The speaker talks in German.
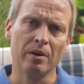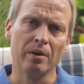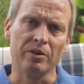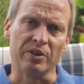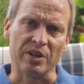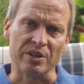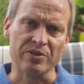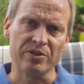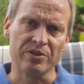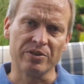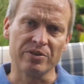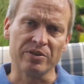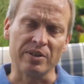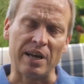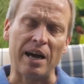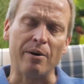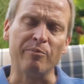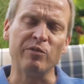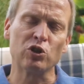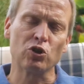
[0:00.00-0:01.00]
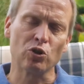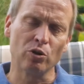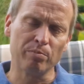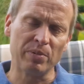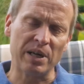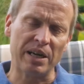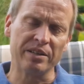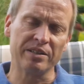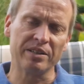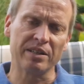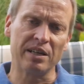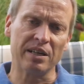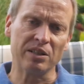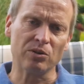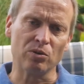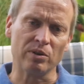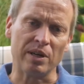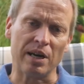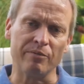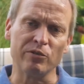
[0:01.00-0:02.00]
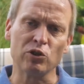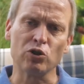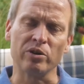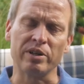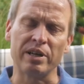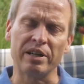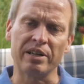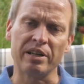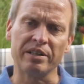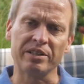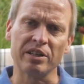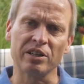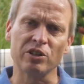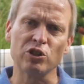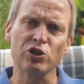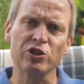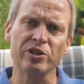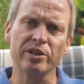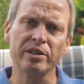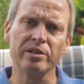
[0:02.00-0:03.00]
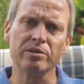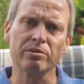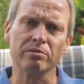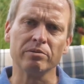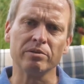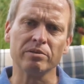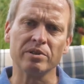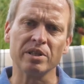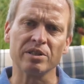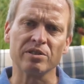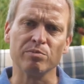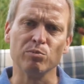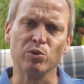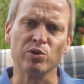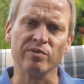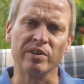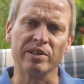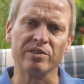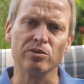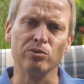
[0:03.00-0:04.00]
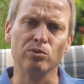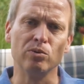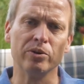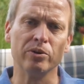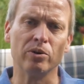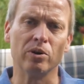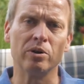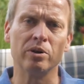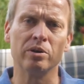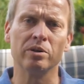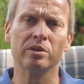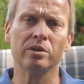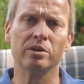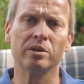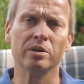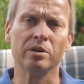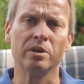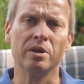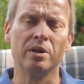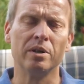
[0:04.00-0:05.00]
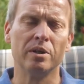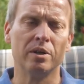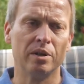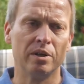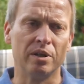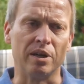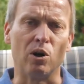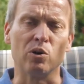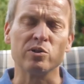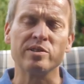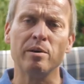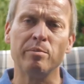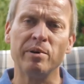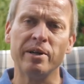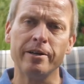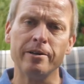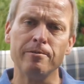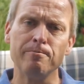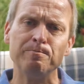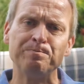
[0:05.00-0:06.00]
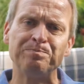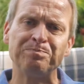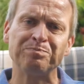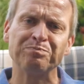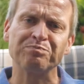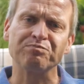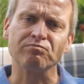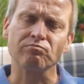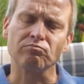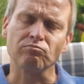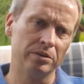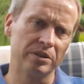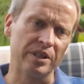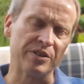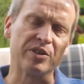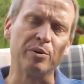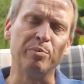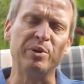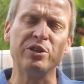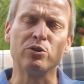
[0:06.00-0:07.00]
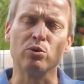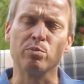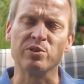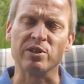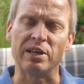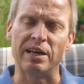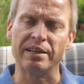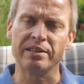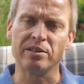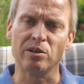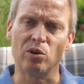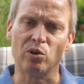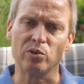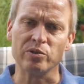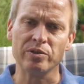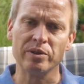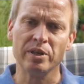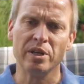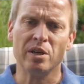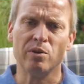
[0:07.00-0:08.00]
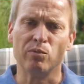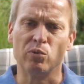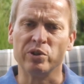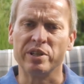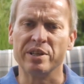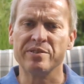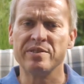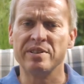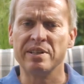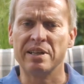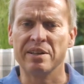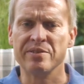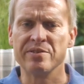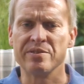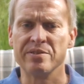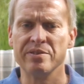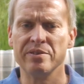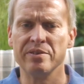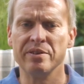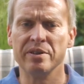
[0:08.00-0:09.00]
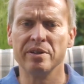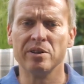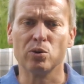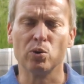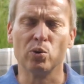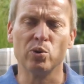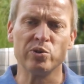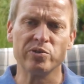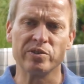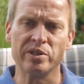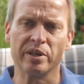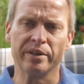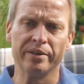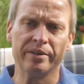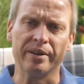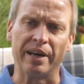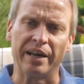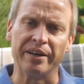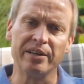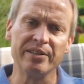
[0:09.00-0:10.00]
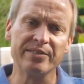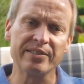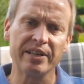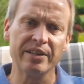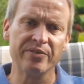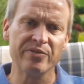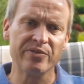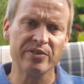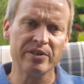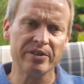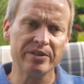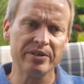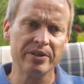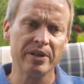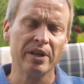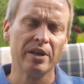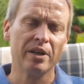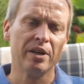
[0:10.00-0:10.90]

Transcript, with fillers: Das ist, haben wir schon beantragt oder haben wir schon einen Antrag gestellt und das müssen wir jetzt nur noch äh, ausarbeiten. Das Gebiet ums Rathaus, wo jetzt die ganzen äh, größeren Handelsketten sind,